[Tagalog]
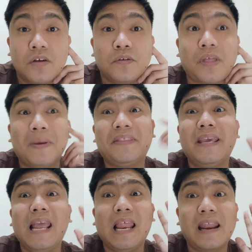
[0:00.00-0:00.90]
So dapat
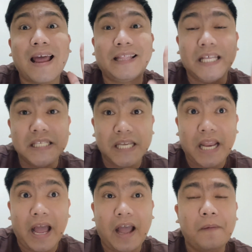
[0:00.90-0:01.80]
tigilan na natin
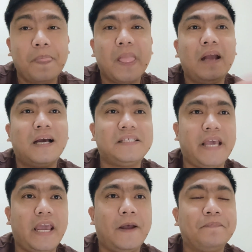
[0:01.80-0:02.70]
sila
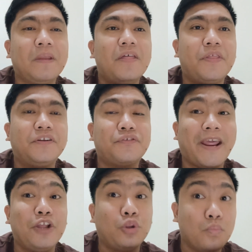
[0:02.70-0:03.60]
kasi they're
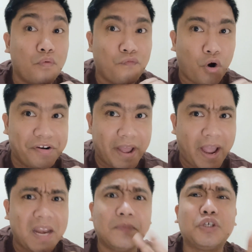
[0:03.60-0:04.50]
trying to move on na
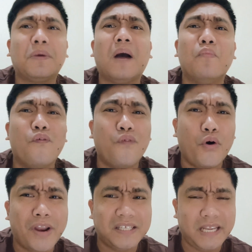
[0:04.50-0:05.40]
and I'm sure maka-move
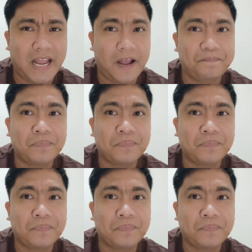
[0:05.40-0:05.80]
on na sila.